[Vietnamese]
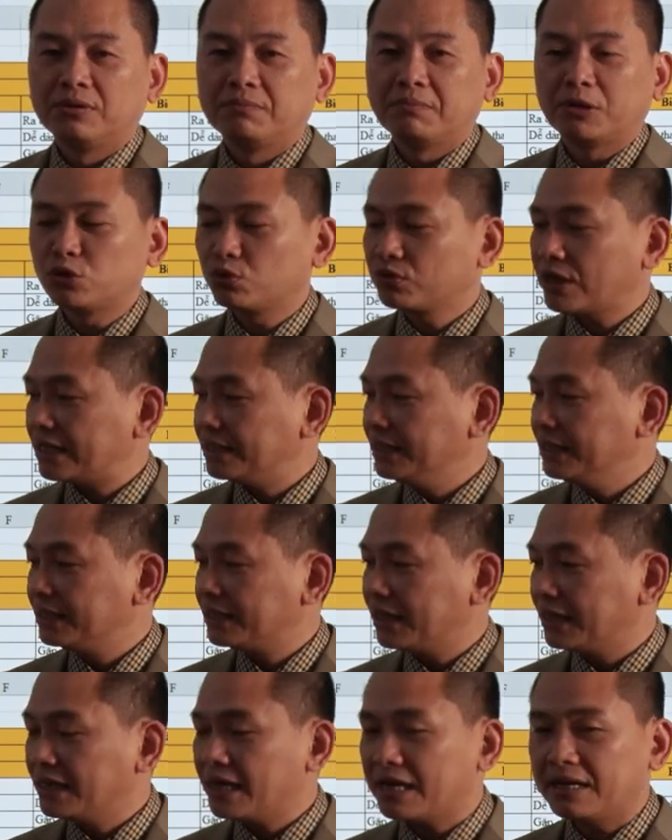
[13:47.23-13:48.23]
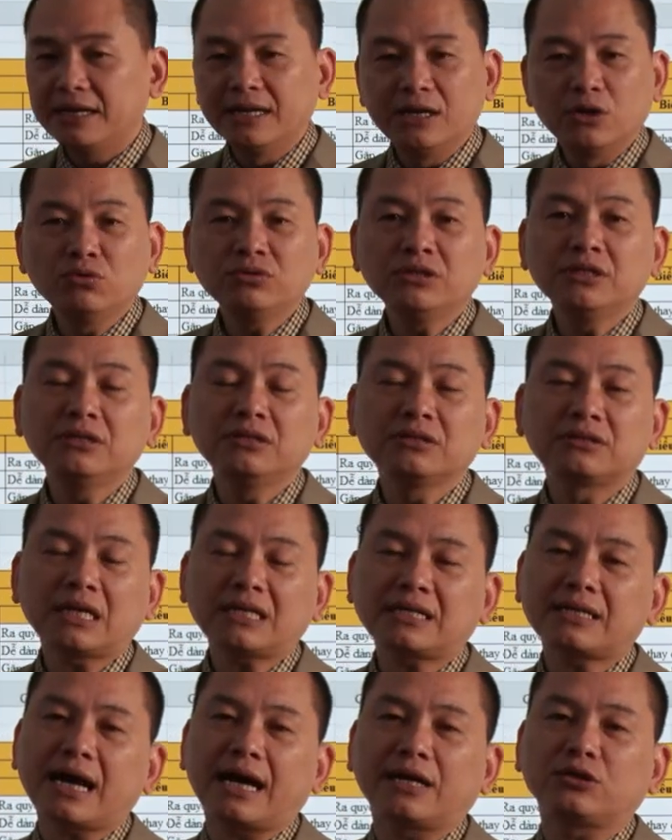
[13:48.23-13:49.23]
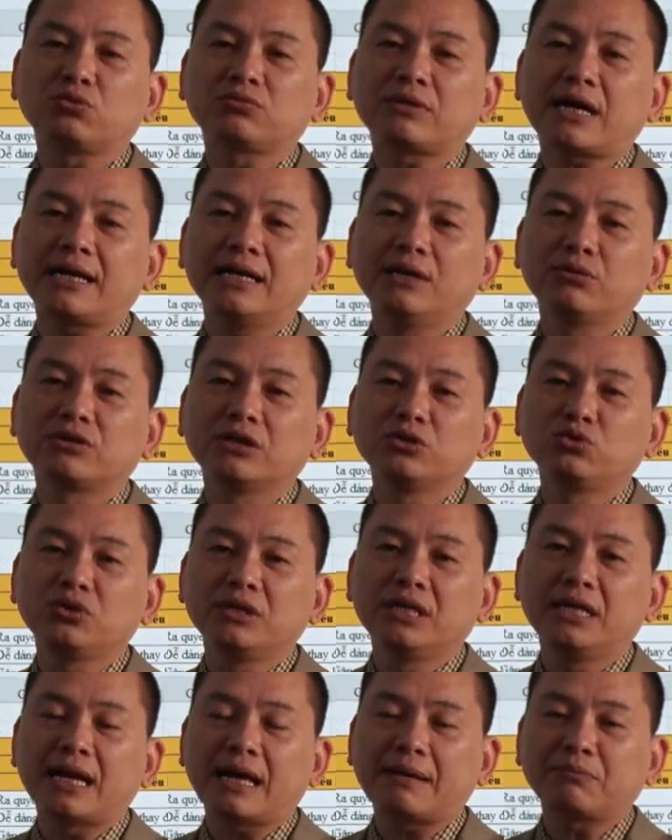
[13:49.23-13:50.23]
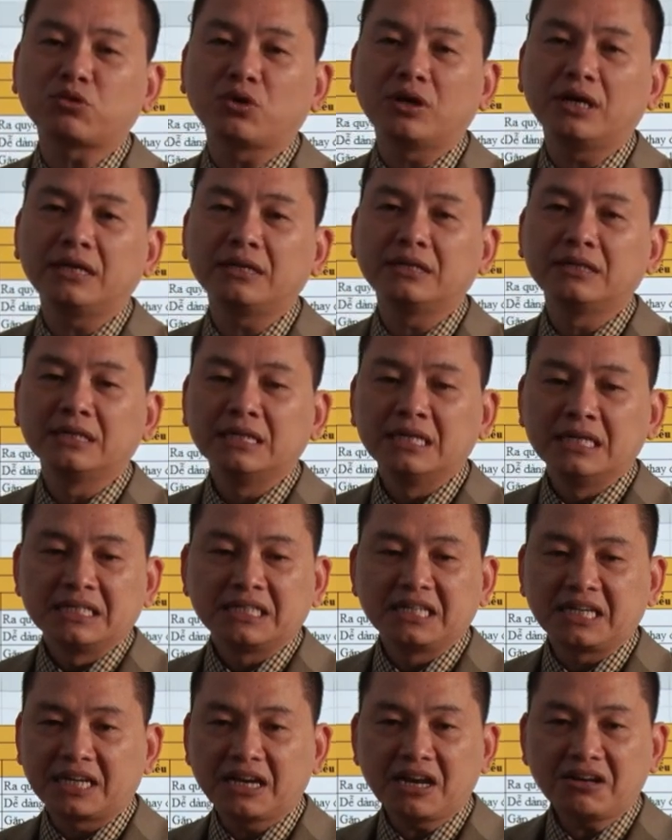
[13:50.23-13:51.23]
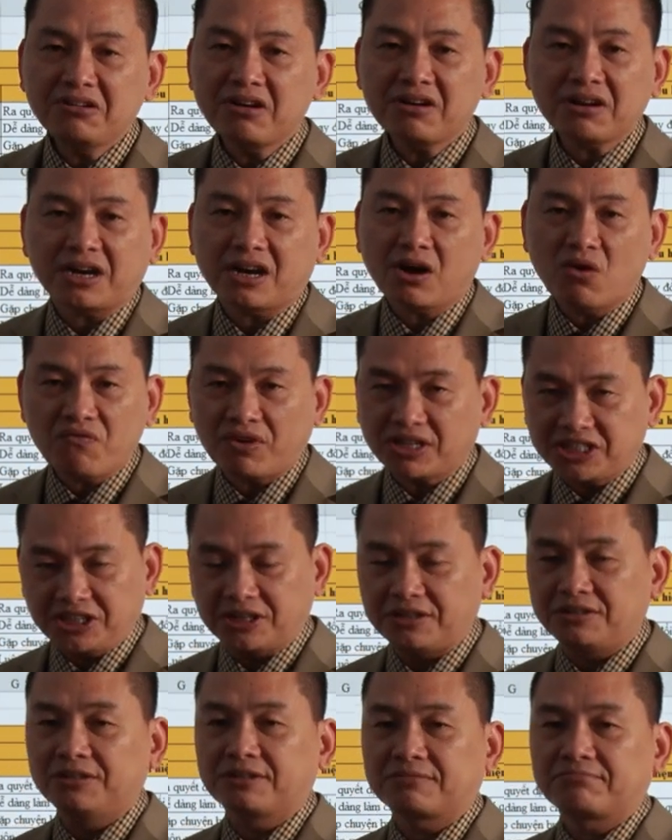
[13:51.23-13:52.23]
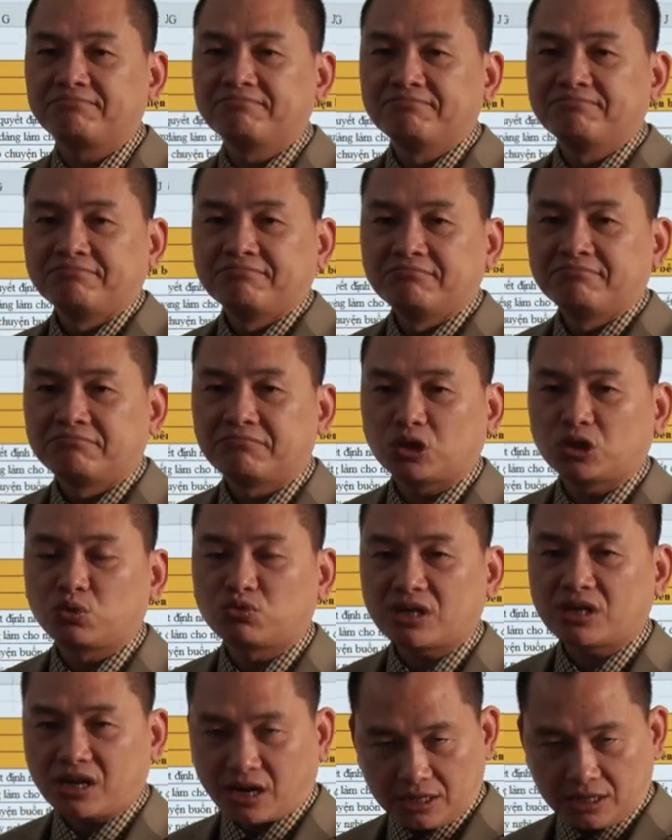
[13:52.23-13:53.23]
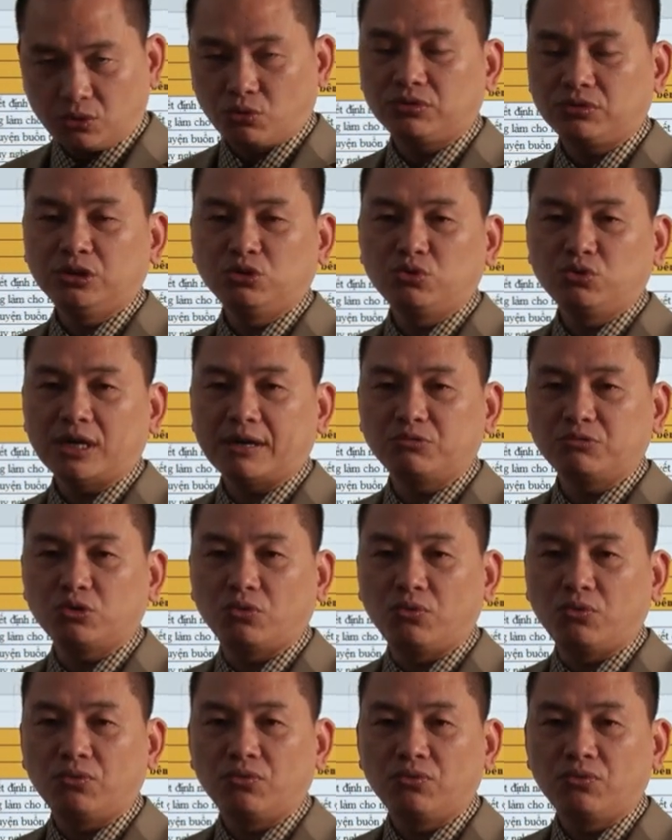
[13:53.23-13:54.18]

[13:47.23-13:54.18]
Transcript: Và chúng ta nhìn thấy là nếu như tất cả chúng ta đều tư duy đi làm thuê thì cái đất nước này không phát triển được. Và chúng ta cần có tư duy làm chủ.